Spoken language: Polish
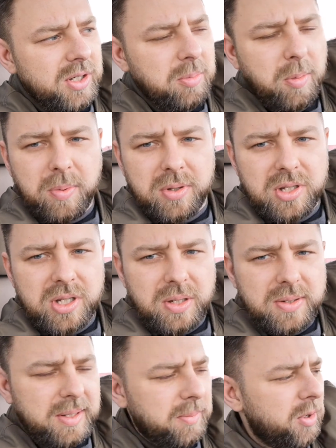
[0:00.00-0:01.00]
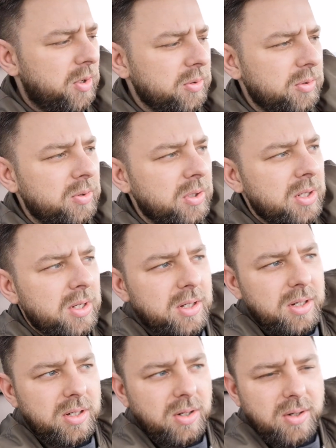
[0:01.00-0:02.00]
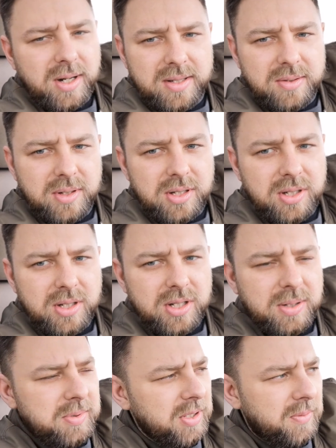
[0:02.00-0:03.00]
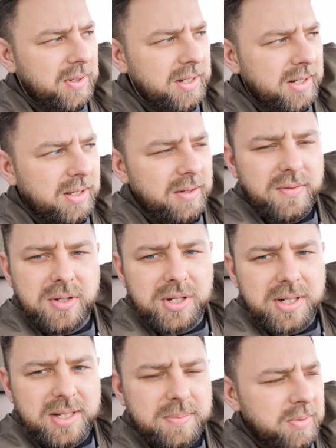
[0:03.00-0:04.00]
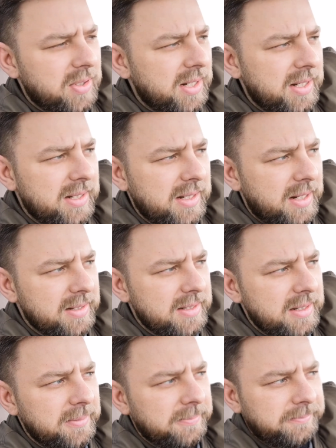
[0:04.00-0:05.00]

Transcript: Po podniesieniu samochodu y, okazuje się, że przekładnia kierownicza jest po regeneracji.